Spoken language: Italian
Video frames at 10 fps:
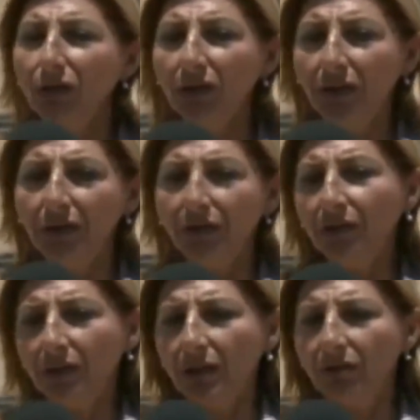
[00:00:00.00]
Noi,
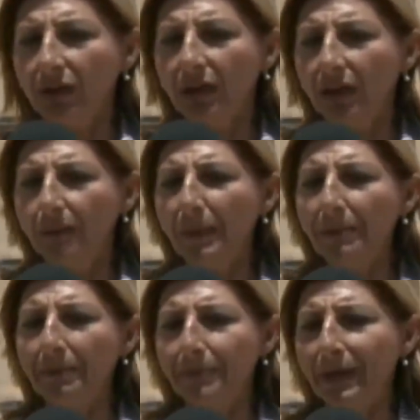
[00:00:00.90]
io credo che il
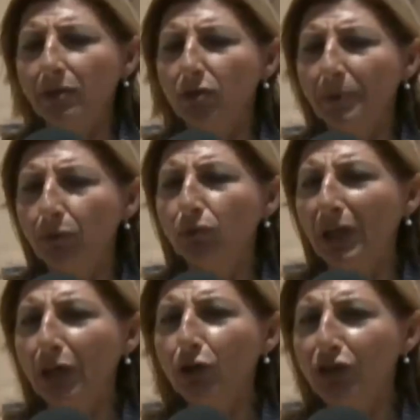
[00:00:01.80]
Papa ha parlato
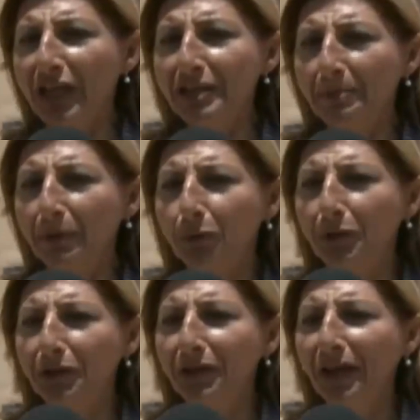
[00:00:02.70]
soprattutto alle coscienze, per
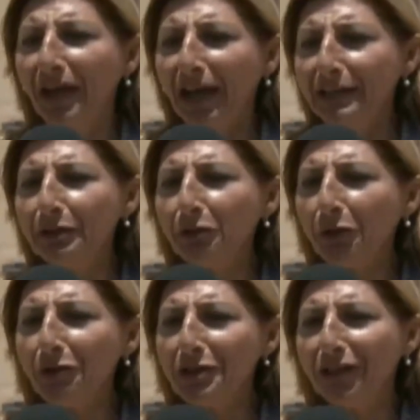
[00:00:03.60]
cui ha
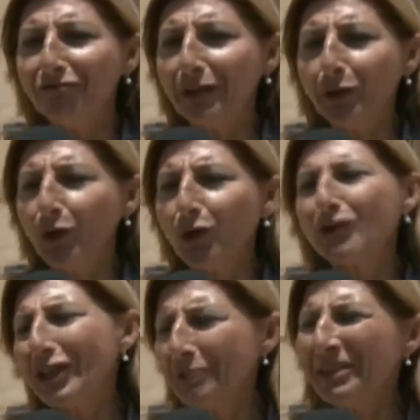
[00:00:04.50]
detto cose che
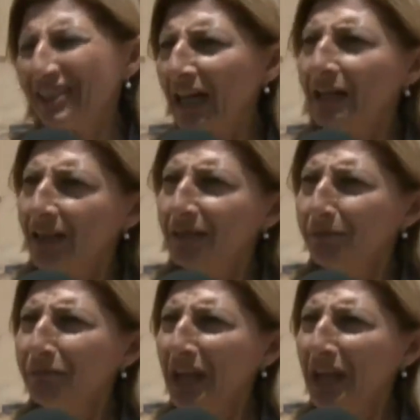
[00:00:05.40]
vanno sedimentate,